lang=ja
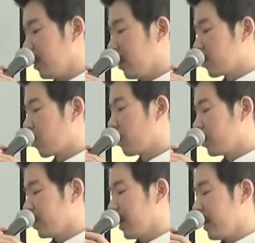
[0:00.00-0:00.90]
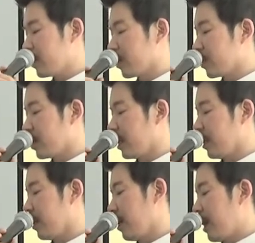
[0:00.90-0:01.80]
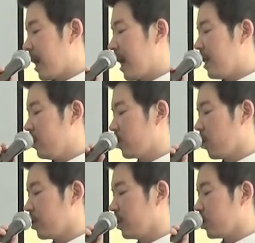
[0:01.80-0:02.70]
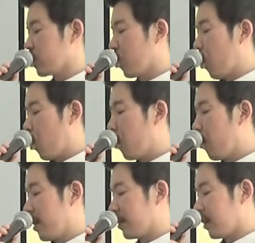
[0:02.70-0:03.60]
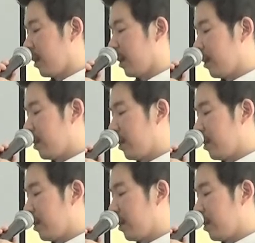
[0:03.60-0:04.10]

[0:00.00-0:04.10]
そこにはっせつに安息日を覚えて